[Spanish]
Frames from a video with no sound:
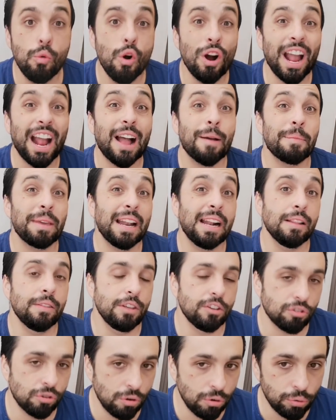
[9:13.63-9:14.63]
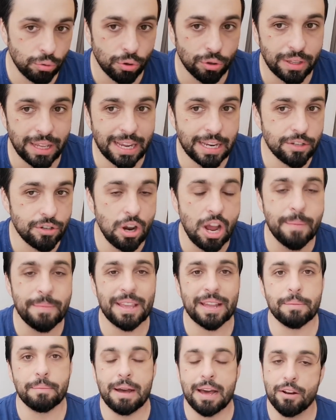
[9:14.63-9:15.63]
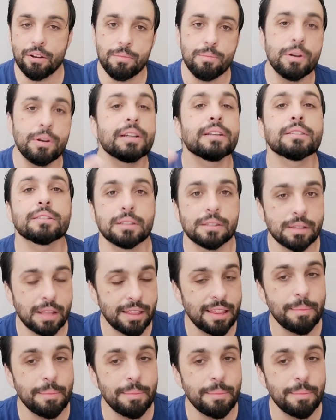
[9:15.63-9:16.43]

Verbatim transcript: Hubo que cambiar el disco duro. De hecho, a mi hermano, pues eh,